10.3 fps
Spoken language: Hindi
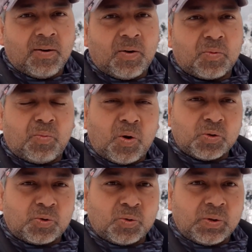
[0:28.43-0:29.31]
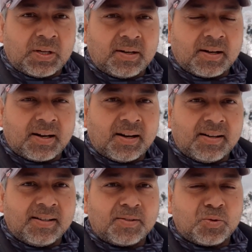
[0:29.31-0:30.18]
और बहुत सुंदर लग
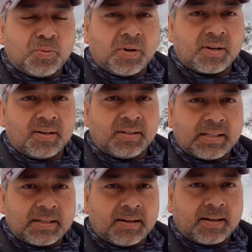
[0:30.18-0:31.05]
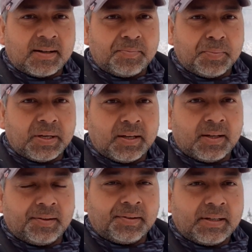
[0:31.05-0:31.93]
रहा है सुबह का नज़ारा मैंने
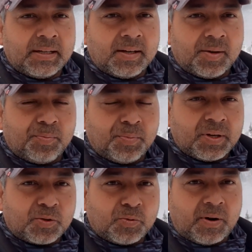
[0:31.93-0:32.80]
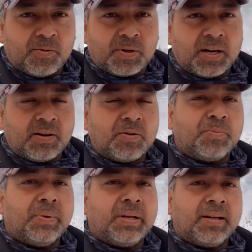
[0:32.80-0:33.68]
मैं सुबह उठा और
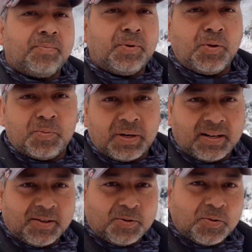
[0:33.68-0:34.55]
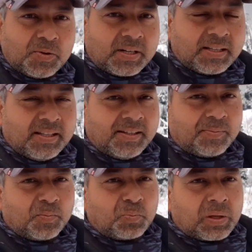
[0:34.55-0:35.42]
मैंने वीडियो बनानी शुरू कर दी
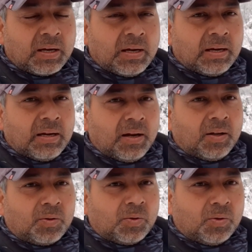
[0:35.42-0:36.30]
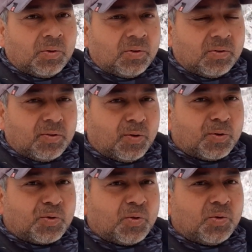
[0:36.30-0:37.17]
तो
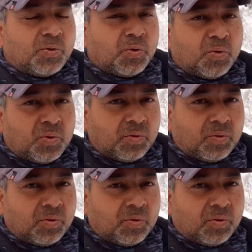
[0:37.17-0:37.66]
दोस्तों जो